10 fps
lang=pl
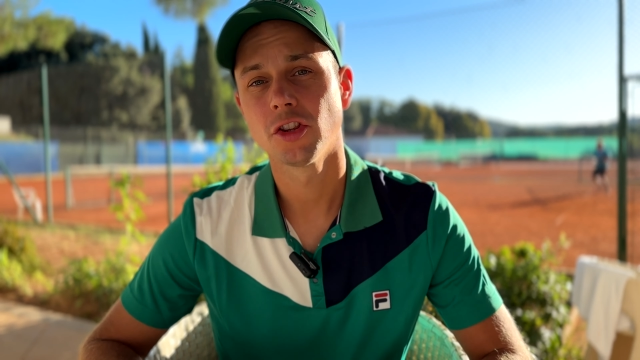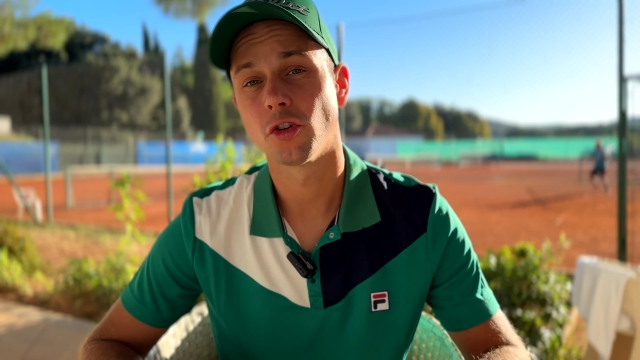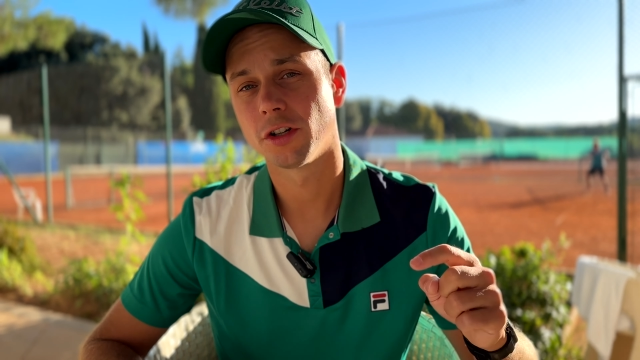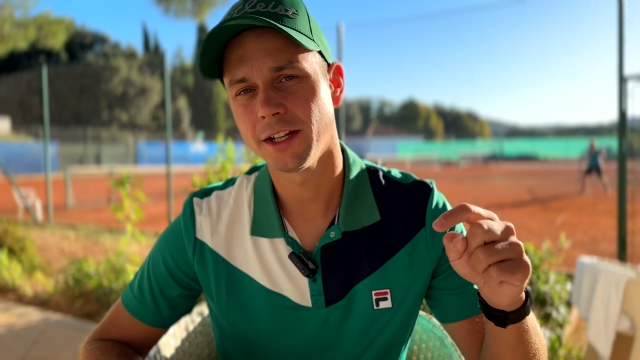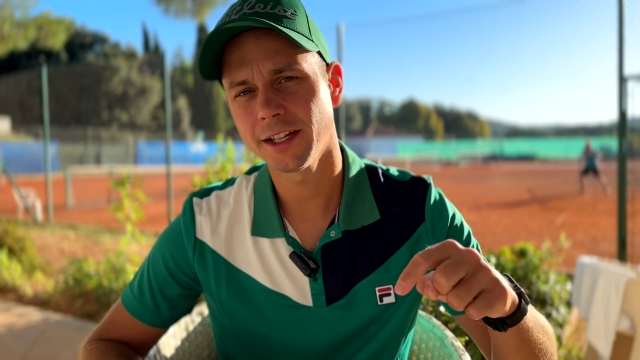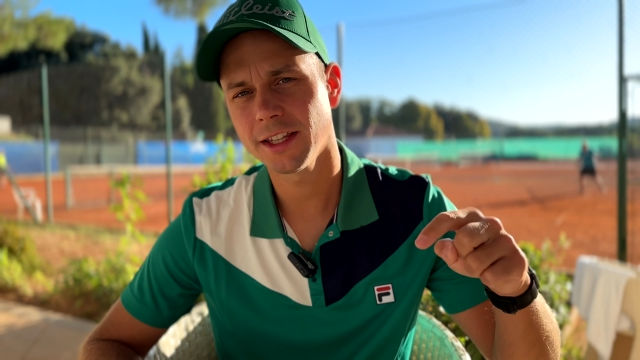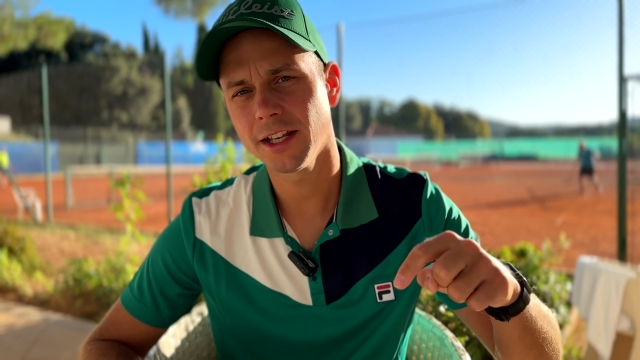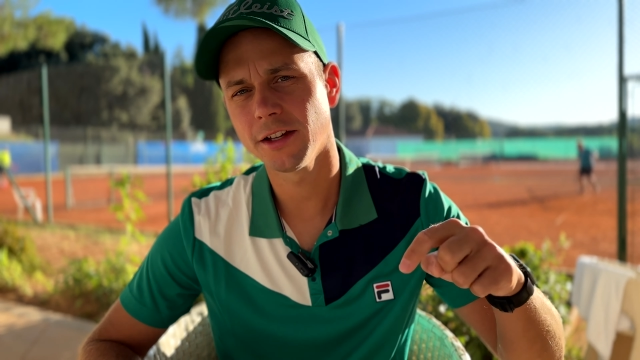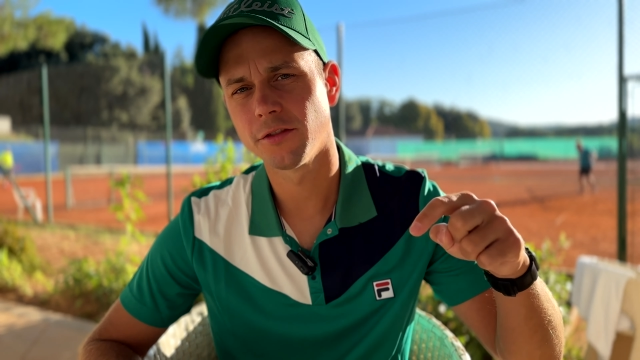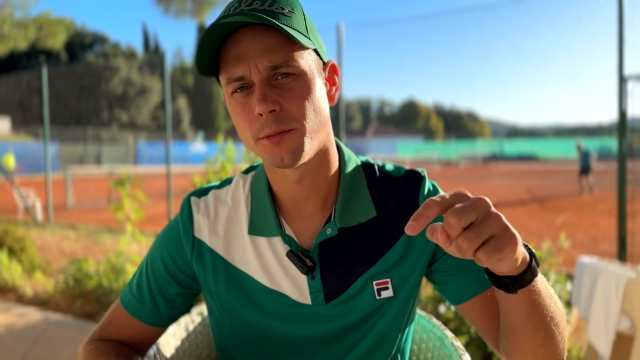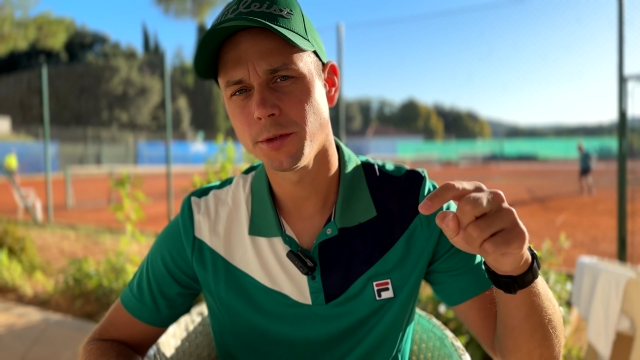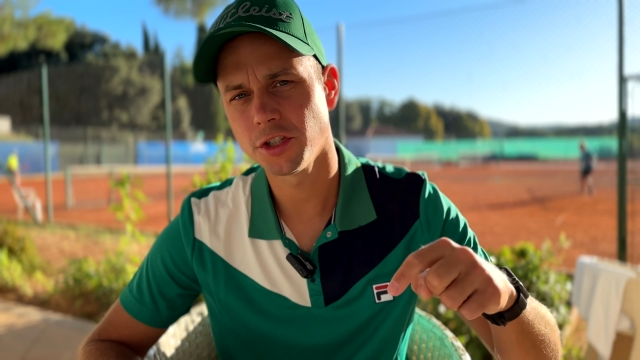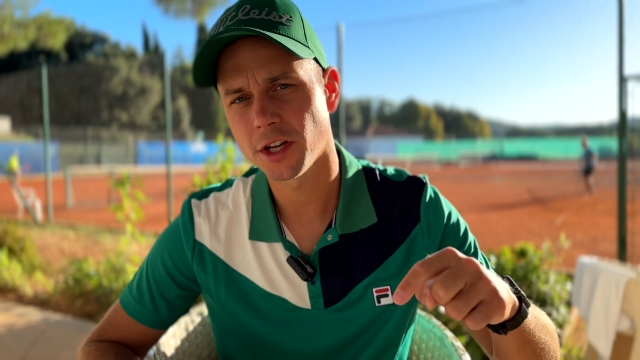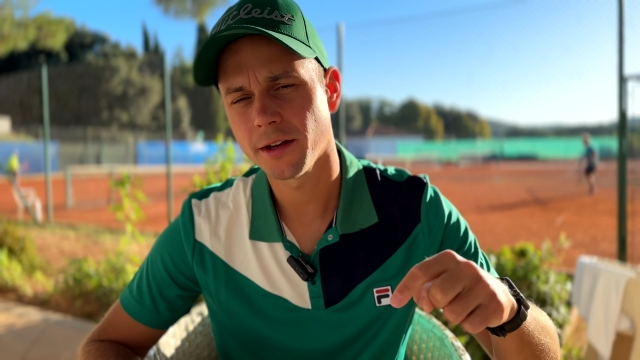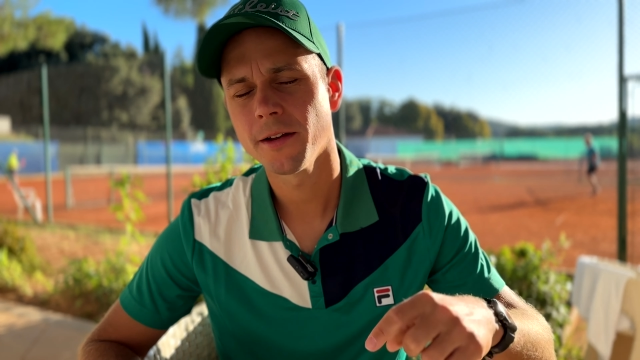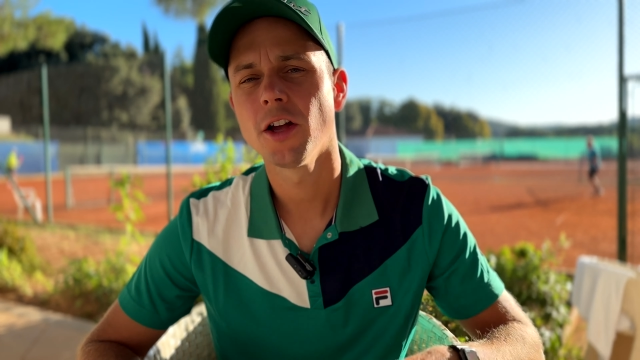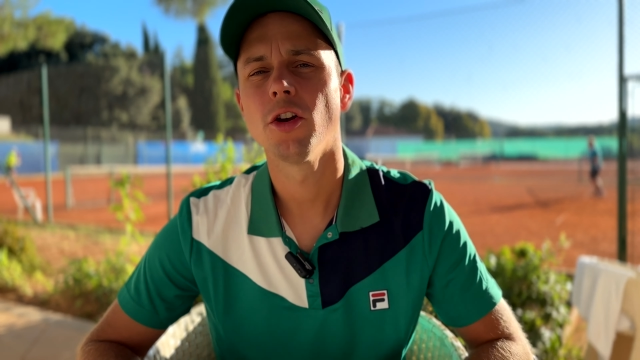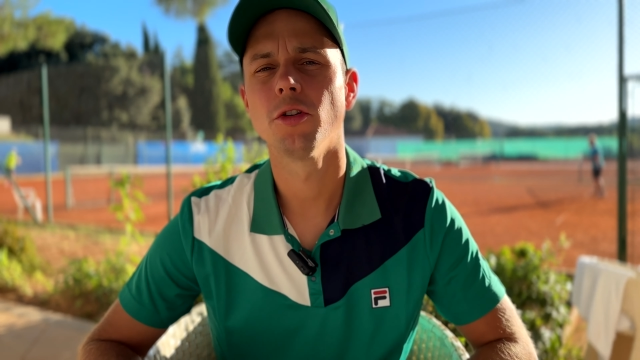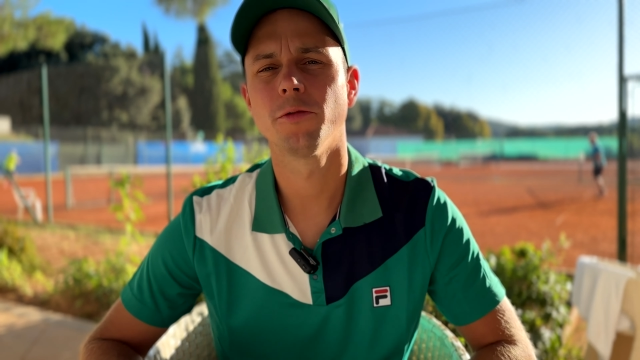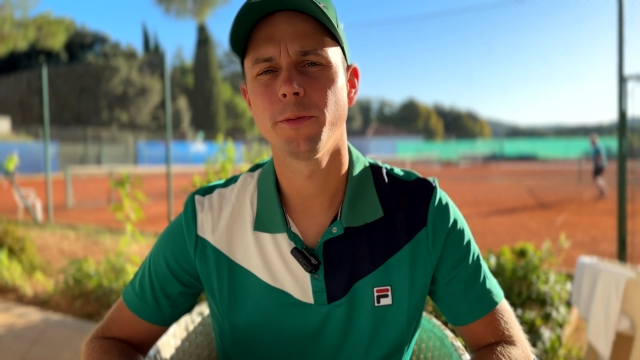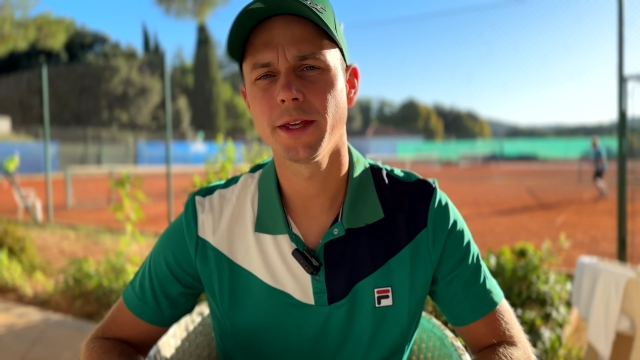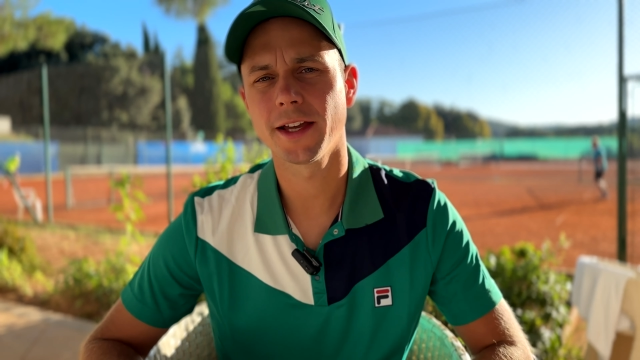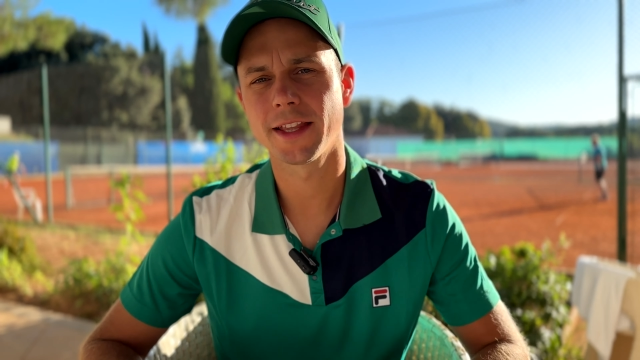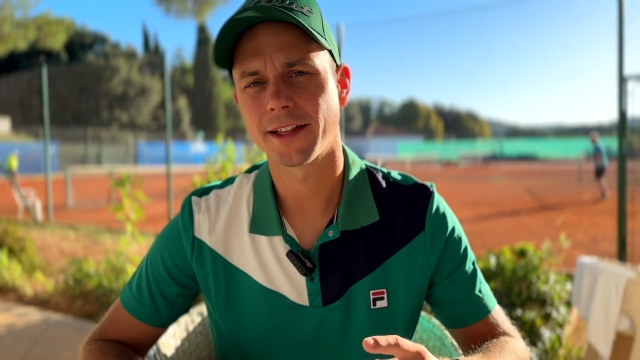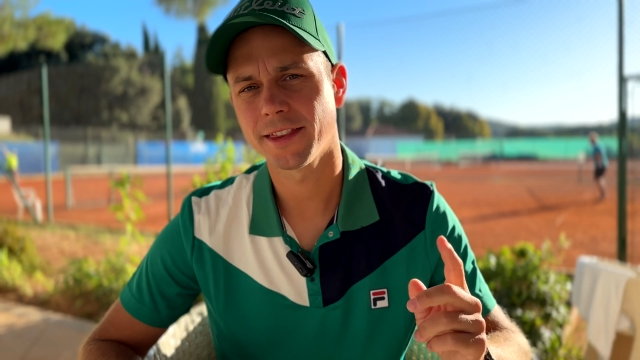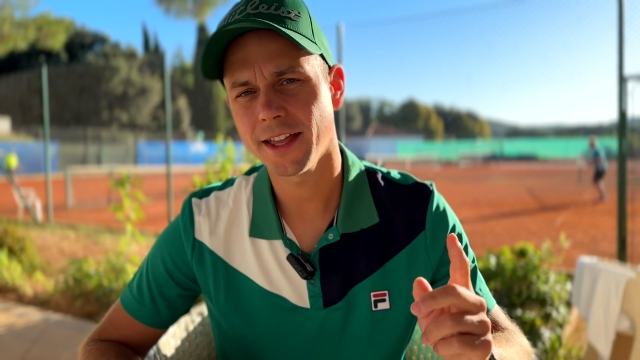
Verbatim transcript: to kliknij link w opisie lub wijaj na